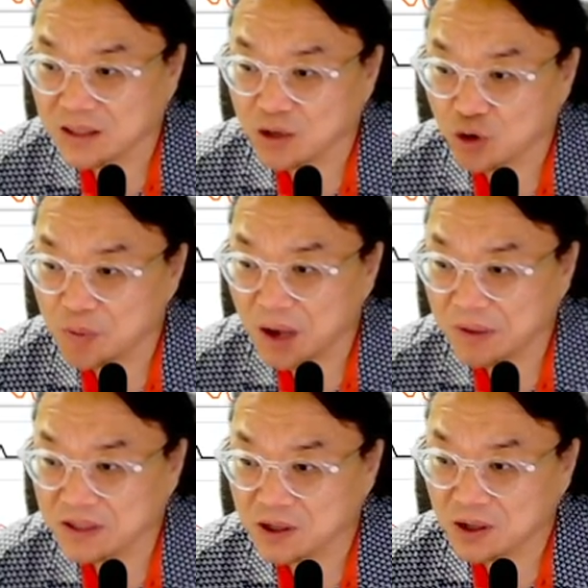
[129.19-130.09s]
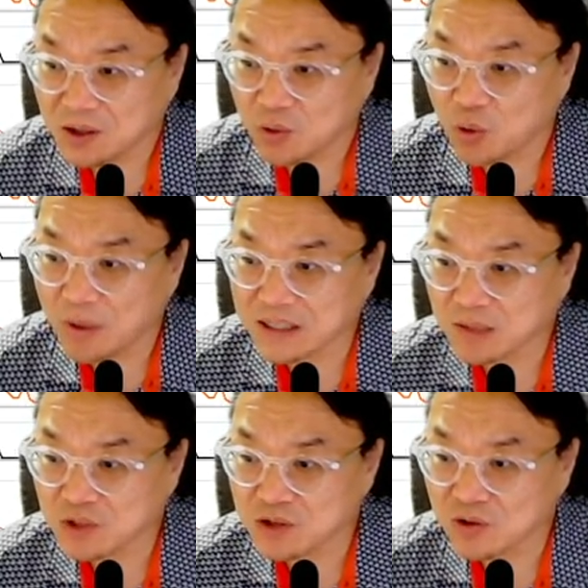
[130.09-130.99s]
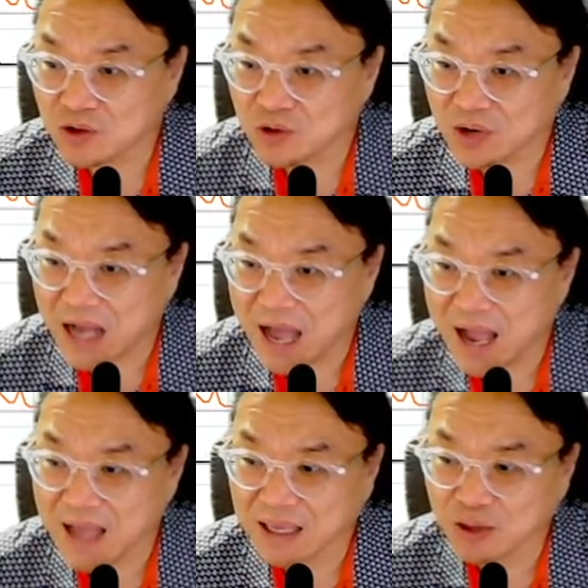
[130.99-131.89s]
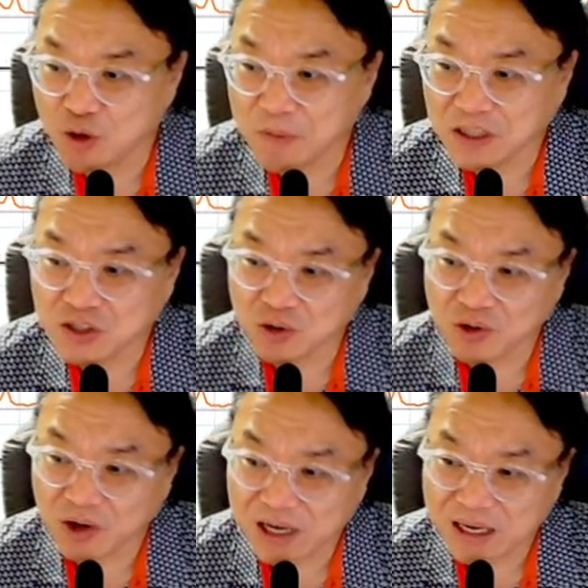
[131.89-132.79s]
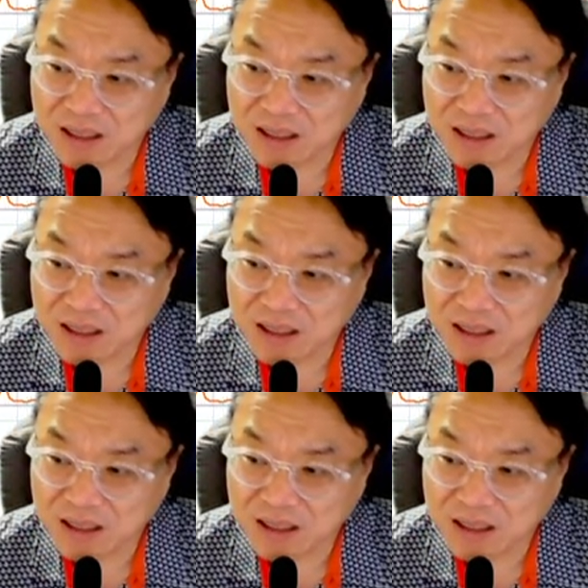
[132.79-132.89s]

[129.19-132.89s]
만 원대를 돌파하면서 5만 3천 원권으로 강하게 돌파 시도가